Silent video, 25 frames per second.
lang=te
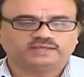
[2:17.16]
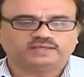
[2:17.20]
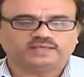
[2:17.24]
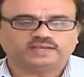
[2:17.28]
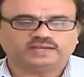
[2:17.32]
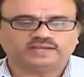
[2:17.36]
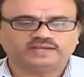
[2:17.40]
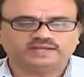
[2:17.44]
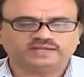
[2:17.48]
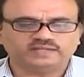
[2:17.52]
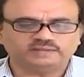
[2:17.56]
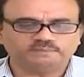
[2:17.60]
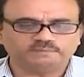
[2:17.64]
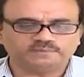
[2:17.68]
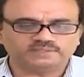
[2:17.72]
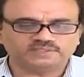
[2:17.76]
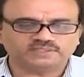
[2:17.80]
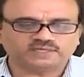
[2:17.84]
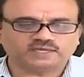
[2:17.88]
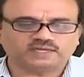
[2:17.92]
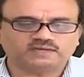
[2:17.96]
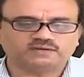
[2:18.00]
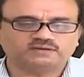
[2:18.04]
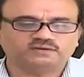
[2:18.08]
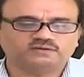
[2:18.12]
ఎల్ఎన్టీ ఈ
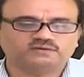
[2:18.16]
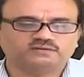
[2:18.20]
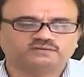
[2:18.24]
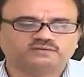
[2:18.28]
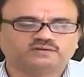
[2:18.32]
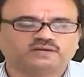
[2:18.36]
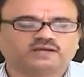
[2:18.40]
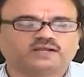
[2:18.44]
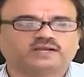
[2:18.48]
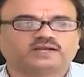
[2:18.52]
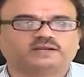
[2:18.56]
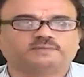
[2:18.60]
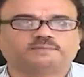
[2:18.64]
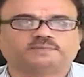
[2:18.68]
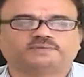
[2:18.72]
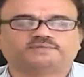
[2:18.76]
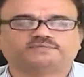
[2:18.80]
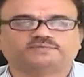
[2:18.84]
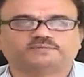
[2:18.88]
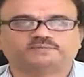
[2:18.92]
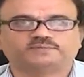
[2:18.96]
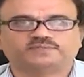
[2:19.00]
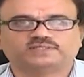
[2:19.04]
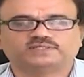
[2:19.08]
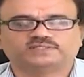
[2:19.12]
మధ్యకాలంలో అండర్
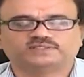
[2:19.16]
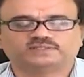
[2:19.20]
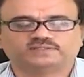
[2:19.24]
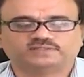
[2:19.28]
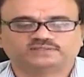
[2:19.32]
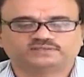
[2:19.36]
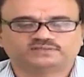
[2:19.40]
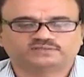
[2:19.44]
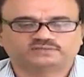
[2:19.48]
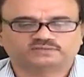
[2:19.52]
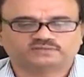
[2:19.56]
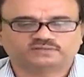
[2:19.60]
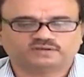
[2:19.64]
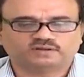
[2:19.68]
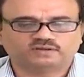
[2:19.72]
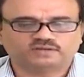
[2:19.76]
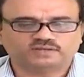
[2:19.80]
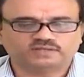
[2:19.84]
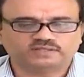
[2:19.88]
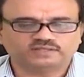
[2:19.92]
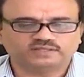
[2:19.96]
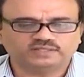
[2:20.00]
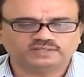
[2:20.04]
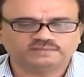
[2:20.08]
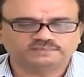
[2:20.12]
పెర్ఫామ్ చేసిన
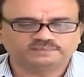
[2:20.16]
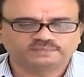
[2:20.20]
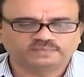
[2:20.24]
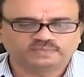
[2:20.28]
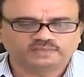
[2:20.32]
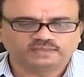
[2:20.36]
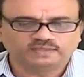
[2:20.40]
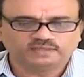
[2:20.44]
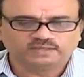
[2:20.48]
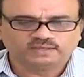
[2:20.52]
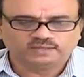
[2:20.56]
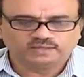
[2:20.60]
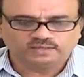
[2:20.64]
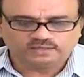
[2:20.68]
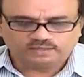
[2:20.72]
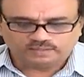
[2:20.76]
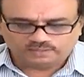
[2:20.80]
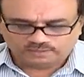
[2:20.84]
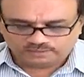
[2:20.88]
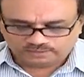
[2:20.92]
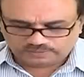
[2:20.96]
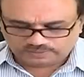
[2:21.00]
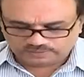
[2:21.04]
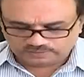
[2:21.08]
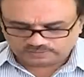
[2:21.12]
స్టాక్ ఇది
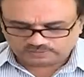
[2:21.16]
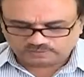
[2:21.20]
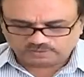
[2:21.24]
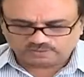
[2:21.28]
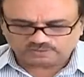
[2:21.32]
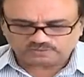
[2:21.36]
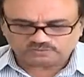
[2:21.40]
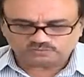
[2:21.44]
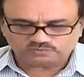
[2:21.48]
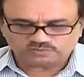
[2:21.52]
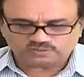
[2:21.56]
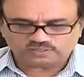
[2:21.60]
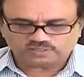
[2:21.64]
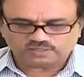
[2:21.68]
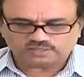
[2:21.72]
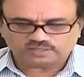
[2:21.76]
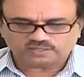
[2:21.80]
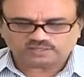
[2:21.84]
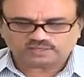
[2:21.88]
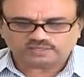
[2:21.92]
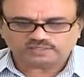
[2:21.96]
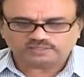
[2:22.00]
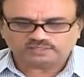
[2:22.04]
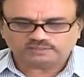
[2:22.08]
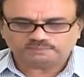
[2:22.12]
ఈ స్టాక్ చూస్తే
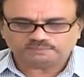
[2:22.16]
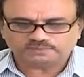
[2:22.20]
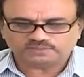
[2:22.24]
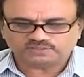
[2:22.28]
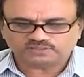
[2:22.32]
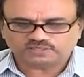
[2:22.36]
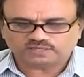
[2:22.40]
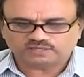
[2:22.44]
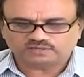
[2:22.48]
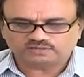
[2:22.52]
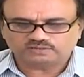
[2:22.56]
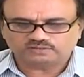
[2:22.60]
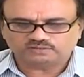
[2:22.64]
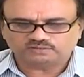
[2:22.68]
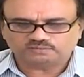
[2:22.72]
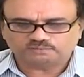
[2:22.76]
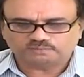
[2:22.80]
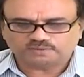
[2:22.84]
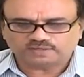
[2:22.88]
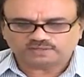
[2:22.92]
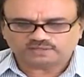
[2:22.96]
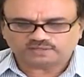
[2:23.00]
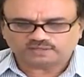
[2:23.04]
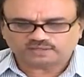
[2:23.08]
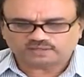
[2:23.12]
కనుక ఈ మధ్యకాలంలో
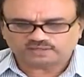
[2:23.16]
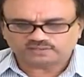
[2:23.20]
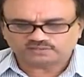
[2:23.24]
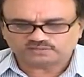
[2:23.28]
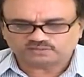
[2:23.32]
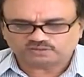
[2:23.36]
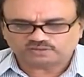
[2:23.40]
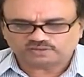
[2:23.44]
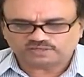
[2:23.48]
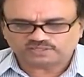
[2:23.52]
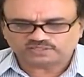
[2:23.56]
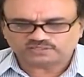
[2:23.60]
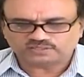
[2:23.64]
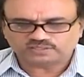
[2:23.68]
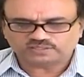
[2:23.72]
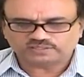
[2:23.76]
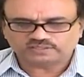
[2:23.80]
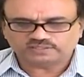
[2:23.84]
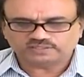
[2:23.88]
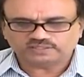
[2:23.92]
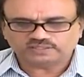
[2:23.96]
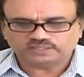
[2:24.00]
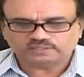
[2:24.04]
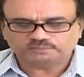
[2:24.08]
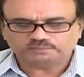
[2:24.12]
బాగా కన్సాలేషన్
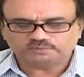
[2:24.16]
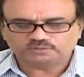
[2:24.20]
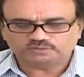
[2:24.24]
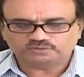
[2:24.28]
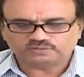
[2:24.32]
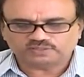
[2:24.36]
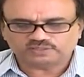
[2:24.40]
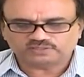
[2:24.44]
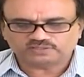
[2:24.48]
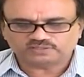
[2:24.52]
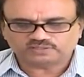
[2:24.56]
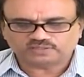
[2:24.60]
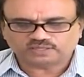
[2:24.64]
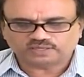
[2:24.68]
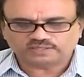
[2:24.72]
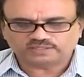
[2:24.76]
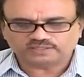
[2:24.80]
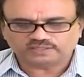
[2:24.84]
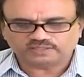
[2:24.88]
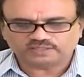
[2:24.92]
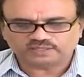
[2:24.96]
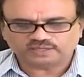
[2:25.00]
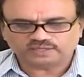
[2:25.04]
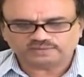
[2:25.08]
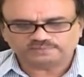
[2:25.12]
అయింది ఎనిమిది వందల స్థాయి
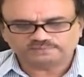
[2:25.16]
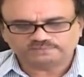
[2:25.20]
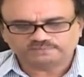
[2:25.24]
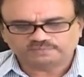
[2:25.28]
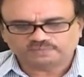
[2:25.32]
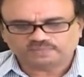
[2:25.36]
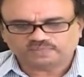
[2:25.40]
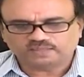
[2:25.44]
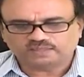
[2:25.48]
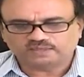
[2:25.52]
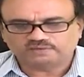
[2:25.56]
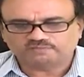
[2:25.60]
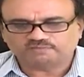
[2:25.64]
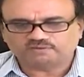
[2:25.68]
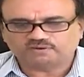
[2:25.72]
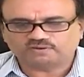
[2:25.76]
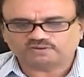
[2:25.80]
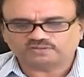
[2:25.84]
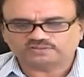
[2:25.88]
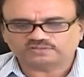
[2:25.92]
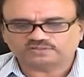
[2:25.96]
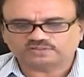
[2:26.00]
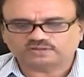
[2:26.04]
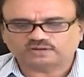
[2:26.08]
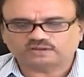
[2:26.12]
దగ్గర ఇవాళ
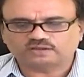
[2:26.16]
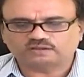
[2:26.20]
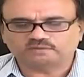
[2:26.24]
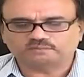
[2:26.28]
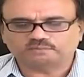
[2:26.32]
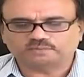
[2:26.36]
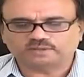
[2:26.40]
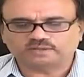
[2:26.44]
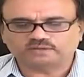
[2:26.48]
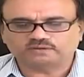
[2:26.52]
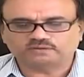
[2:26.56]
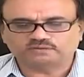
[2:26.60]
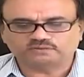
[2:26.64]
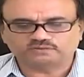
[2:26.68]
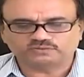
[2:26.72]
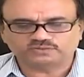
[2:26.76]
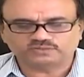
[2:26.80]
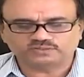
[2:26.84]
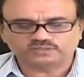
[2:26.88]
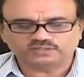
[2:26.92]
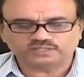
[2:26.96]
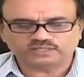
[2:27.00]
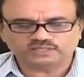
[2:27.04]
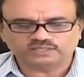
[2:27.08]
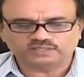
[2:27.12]
ఒక స్ట్రాంగ్ బ్రేక్అవుట్
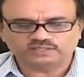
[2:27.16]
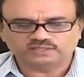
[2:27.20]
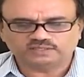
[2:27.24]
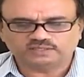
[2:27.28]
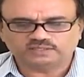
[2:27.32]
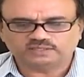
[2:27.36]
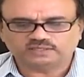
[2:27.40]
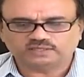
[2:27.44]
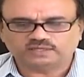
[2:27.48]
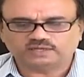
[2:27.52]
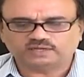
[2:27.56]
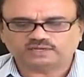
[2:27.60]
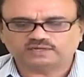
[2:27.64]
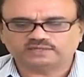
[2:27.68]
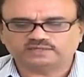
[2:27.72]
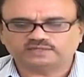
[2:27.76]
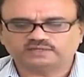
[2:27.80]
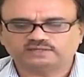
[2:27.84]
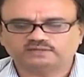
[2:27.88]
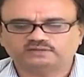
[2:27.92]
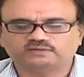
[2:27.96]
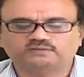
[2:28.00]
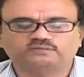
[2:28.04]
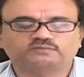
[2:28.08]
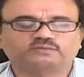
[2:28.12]
వచ్చింది
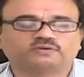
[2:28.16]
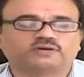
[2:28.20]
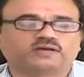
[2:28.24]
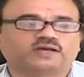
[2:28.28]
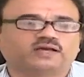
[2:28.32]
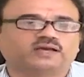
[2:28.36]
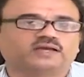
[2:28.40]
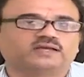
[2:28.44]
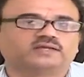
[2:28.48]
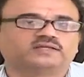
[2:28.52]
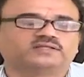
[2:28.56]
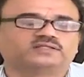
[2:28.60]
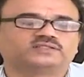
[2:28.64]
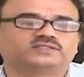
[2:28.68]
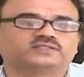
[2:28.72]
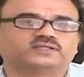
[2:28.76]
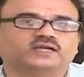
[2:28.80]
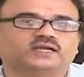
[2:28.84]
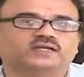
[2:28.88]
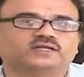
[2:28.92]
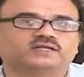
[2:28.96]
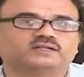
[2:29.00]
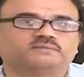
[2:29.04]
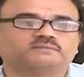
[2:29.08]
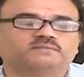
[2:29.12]
ఎల్ఎన్టీలో ఒక
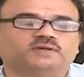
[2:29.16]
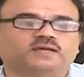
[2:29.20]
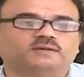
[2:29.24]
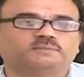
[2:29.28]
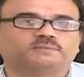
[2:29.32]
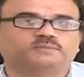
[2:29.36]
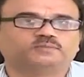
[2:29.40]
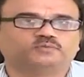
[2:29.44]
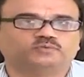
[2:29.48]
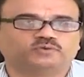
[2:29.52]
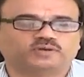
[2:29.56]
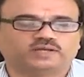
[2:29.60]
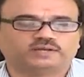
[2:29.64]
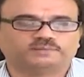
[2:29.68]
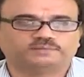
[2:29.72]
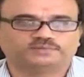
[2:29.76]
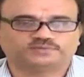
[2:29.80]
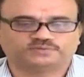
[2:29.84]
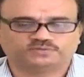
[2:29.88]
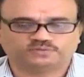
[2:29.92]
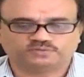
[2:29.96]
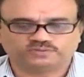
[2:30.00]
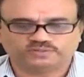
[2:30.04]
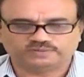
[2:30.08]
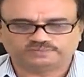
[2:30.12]
షార్ట్ టర్మ్ అప్ మూవ్
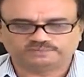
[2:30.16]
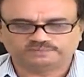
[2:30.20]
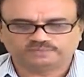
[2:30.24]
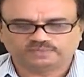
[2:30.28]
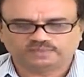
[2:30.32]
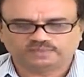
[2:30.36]
కనిపిస్తోంది